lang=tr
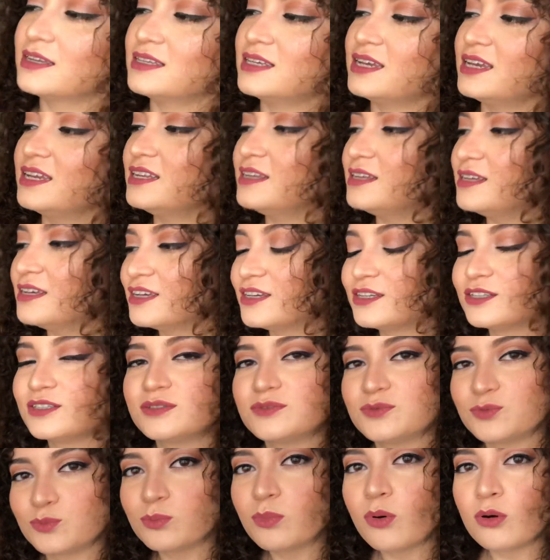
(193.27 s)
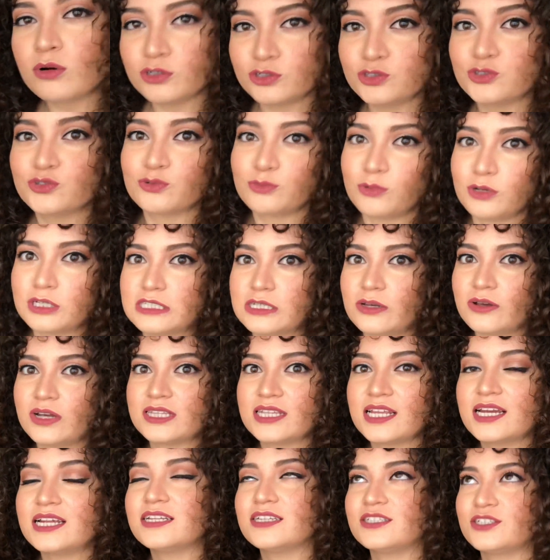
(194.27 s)
Yani boştum o
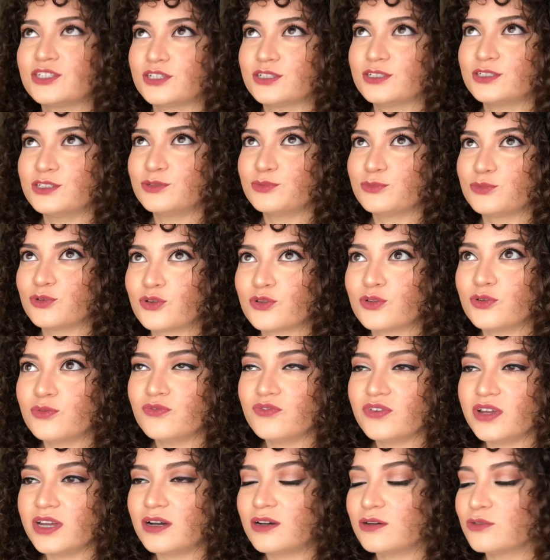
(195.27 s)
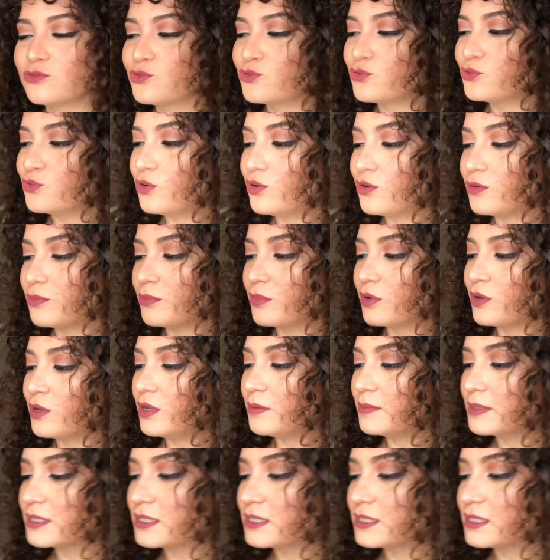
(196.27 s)
zamanlar çalışmıyordum ve oturuyorum böyle